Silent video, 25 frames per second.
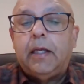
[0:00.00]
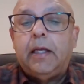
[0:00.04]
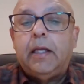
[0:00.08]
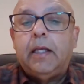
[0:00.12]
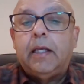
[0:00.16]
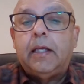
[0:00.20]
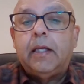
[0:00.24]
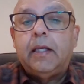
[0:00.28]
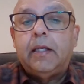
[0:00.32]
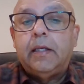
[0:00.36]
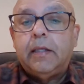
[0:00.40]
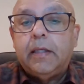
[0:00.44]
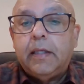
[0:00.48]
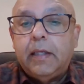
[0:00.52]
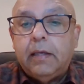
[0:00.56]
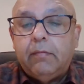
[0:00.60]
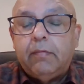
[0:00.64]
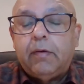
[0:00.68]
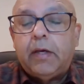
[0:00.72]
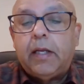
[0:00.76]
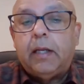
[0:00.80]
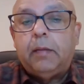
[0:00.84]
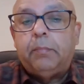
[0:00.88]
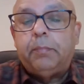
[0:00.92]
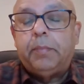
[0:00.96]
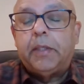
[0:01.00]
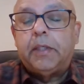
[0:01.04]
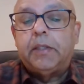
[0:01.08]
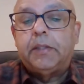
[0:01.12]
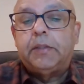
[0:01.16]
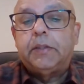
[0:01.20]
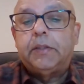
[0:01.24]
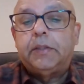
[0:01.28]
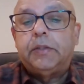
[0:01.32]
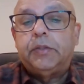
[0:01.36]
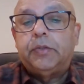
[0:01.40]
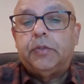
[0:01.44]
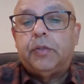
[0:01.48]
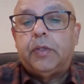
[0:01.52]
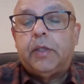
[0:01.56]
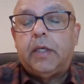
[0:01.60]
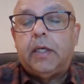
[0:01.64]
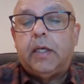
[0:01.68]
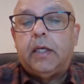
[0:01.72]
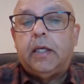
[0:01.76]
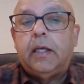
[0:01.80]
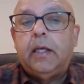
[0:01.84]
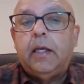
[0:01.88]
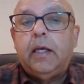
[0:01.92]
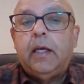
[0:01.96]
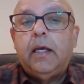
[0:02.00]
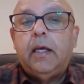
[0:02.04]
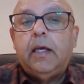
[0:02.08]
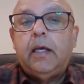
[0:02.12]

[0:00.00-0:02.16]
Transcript: था लेकिन ये वाला पिटिशन जो है